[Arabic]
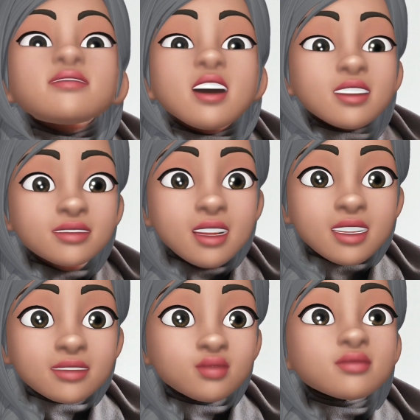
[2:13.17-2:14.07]

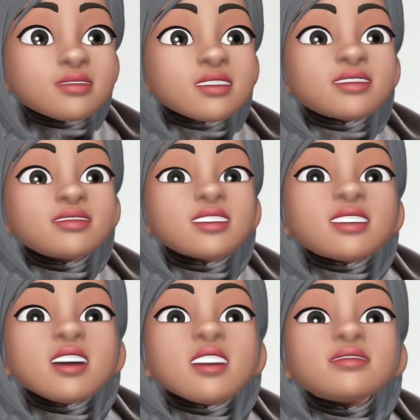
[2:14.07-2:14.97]
ساعدته المره
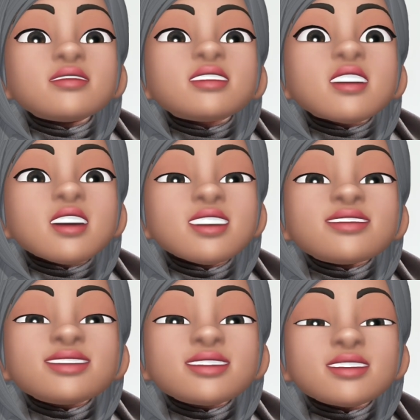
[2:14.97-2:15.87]
الثانيه باش
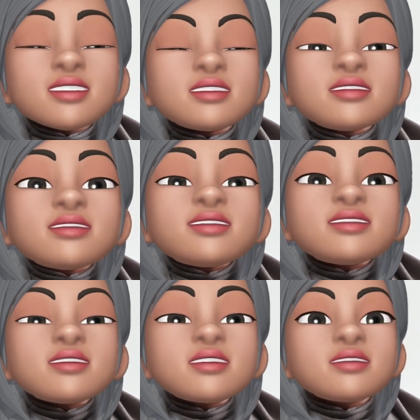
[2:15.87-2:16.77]
غيقتل
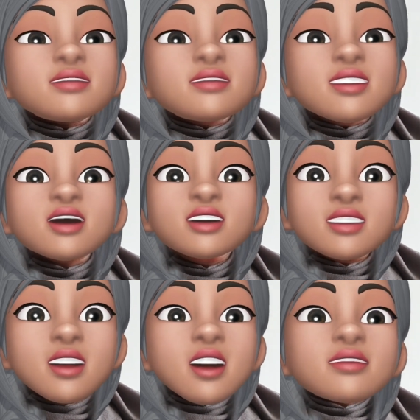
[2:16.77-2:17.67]

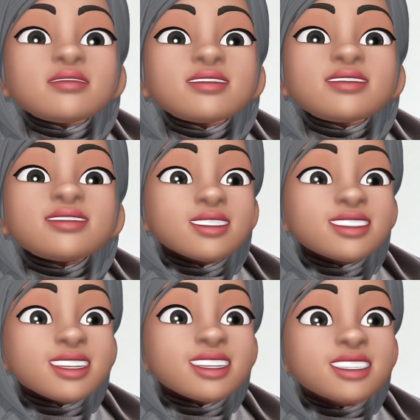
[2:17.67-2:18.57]
العشيقه ديال
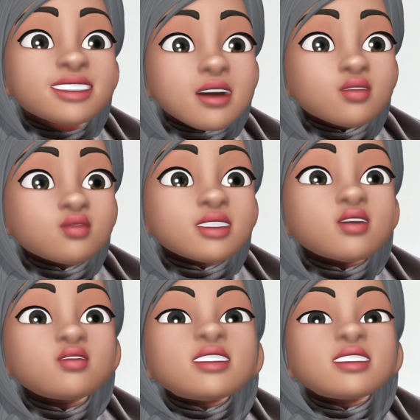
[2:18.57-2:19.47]
الصديق ديالو اللي
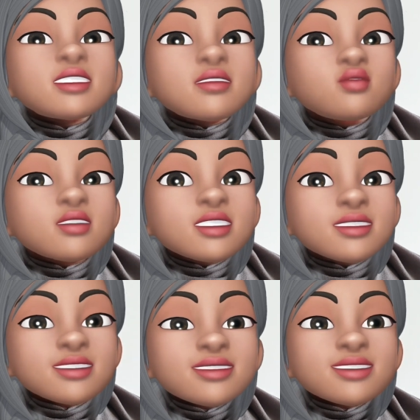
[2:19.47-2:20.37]
هو تاجر
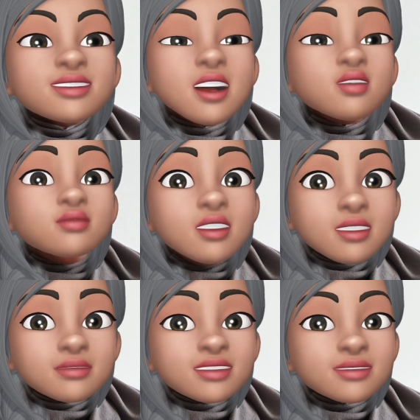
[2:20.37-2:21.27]
المخدرات كان صاحبه في
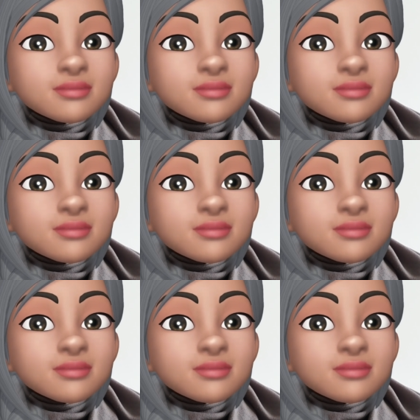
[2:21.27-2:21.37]
الحبس